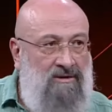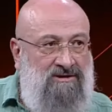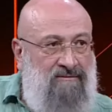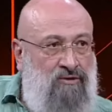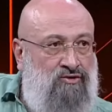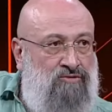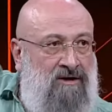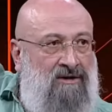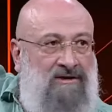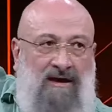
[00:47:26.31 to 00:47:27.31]
Seviyorsunuz
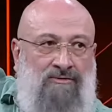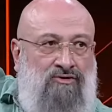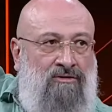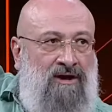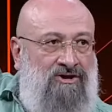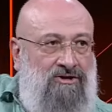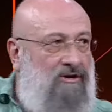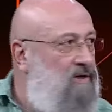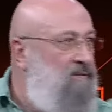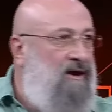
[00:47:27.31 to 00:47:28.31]
bakın televizyon da açık
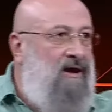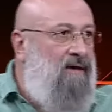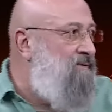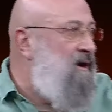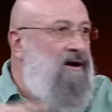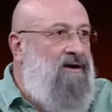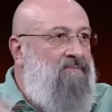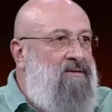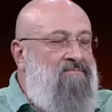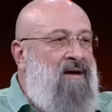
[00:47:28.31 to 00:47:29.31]
orada PKK,
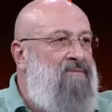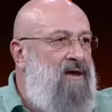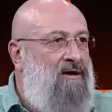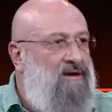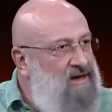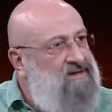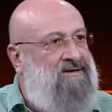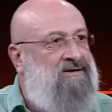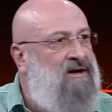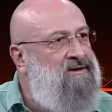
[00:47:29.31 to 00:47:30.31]
PKK bilmem ne.
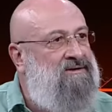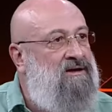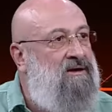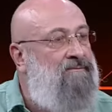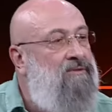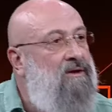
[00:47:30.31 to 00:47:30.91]
İyisiniz da iyi.